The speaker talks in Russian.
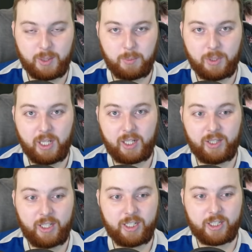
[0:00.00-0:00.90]
была
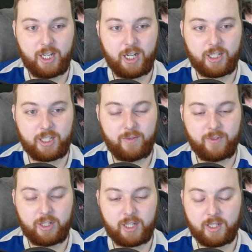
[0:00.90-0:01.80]
канализация.
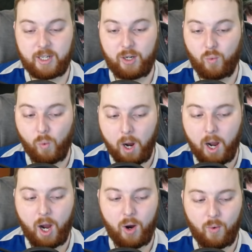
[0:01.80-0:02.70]
Все сказали,
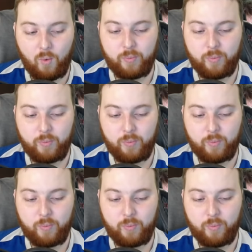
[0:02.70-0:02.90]
вау,